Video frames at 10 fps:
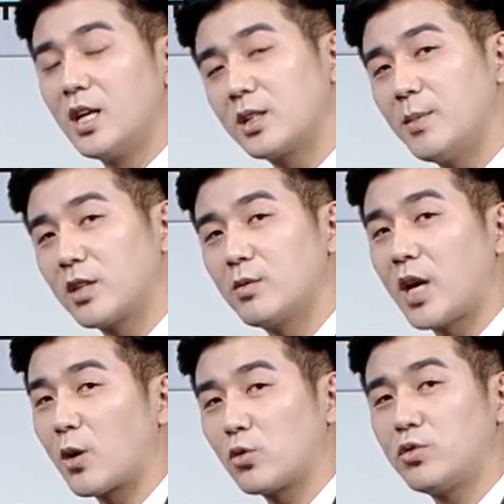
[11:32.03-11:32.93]
그만큼
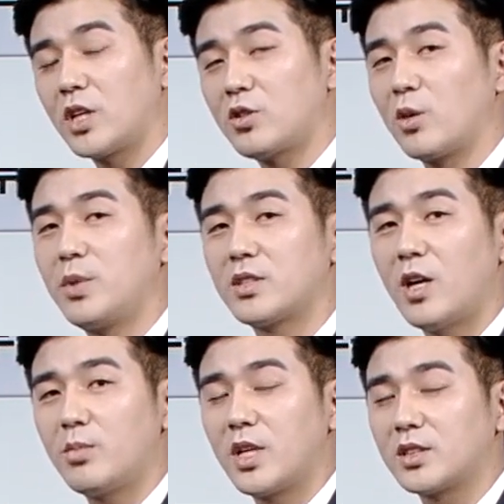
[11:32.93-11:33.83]
가로주택 정비
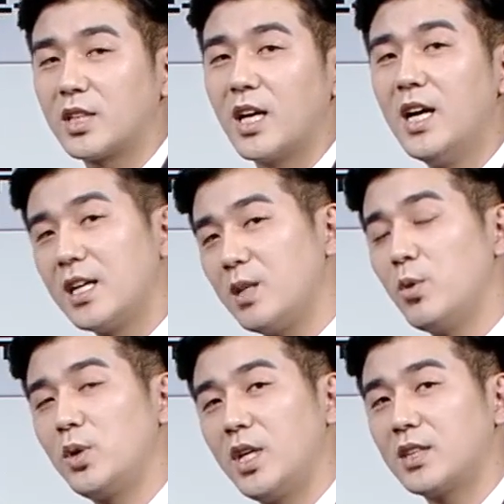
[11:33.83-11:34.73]
사업이라든가
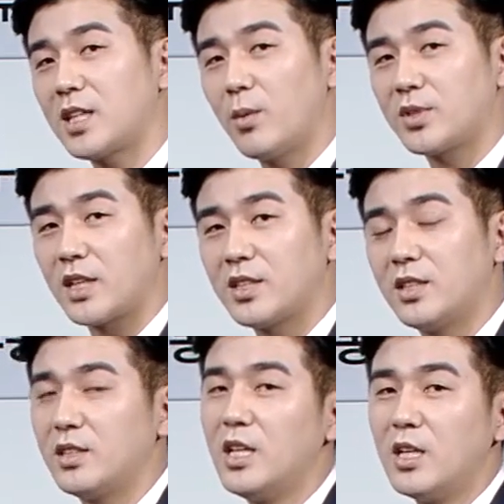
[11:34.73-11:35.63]
리모델링 사업
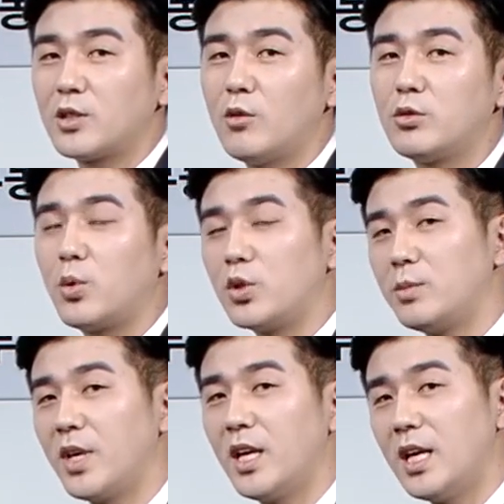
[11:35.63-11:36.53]
자체는 서울
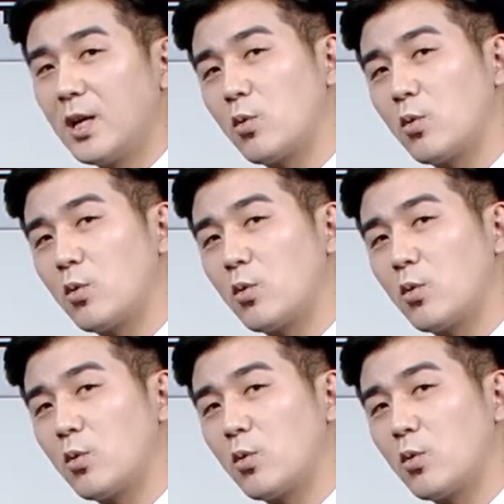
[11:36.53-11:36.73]
도심의